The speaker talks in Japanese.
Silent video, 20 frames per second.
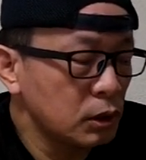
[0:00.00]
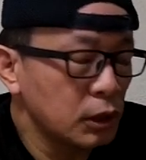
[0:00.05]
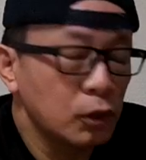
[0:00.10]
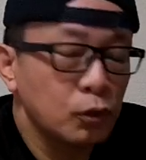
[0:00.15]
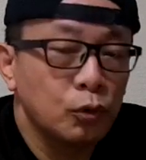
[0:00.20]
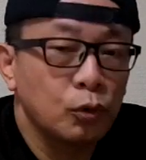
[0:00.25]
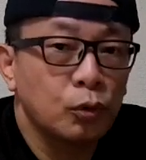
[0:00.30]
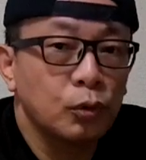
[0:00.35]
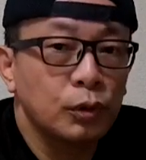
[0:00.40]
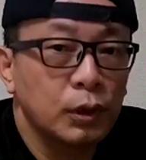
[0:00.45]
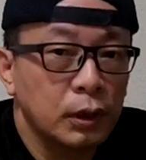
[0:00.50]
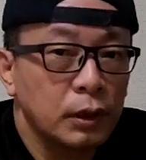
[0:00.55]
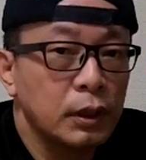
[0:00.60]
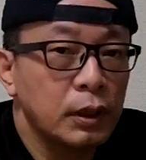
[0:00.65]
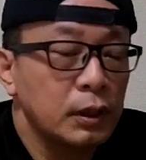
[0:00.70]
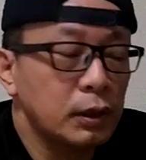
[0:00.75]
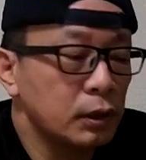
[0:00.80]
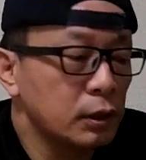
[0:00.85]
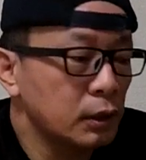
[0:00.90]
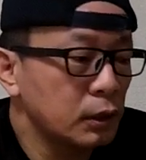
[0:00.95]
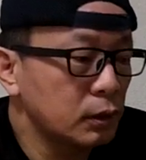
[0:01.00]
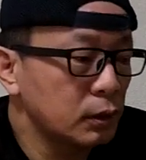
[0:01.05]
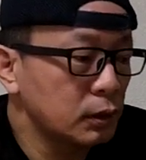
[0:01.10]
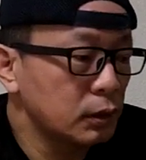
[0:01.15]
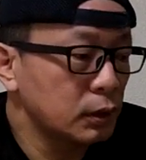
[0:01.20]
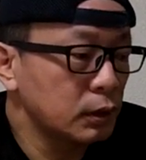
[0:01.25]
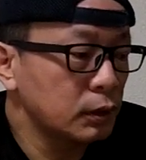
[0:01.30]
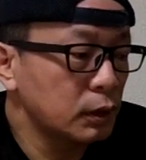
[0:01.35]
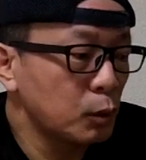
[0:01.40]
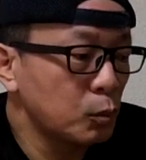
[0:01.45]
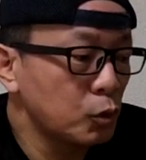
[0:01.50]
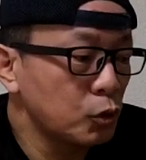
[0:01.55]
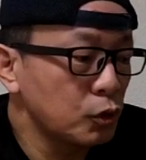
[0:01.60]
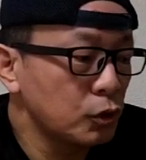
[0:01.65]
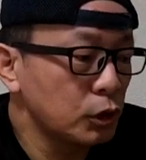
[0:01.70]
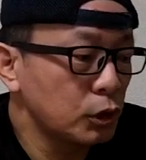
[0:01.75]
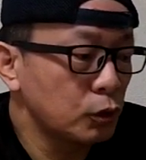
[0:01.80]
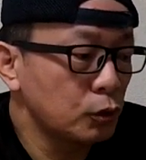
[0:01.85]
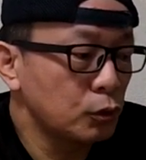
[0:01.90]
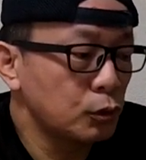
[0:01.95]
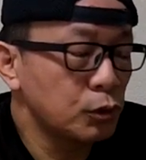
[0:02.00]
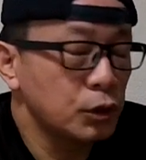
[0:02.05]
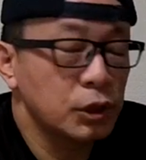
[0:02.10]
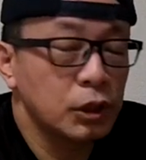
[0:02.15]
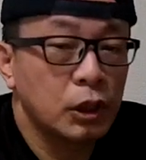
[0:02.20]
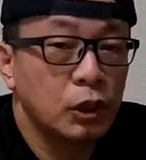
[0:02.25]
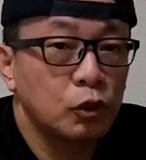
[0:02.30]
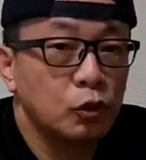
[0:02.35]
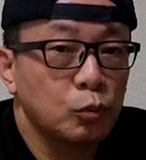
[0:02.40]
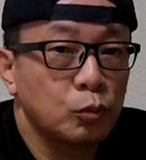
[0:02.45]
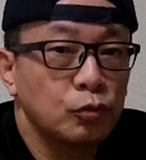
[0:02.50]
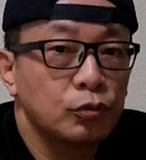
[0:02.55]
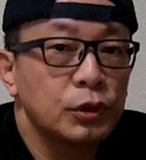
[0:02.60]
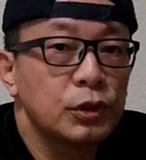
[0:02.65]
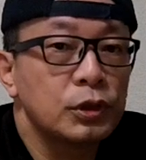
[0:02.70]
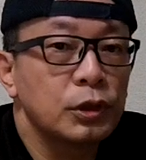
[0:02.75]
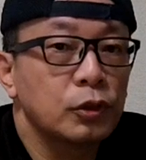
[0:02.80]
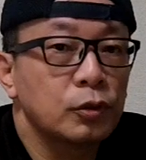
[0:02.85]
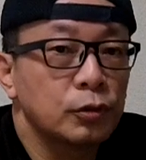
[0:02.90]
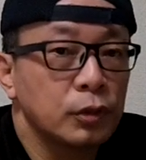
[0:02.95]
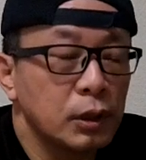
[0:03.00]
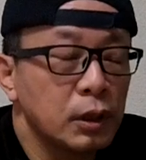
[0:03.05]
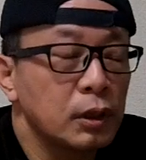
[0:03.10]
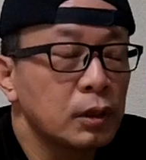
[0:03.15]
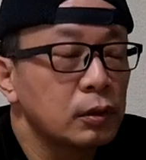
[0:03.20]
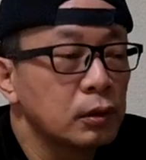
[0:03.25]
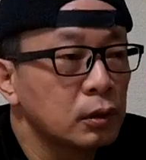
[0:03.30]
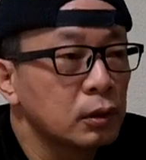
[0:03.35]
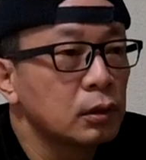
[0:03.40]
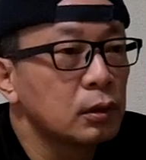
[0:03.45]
ちゃんとね元気になって絶対戻ってきてほしいなと思うんですけどね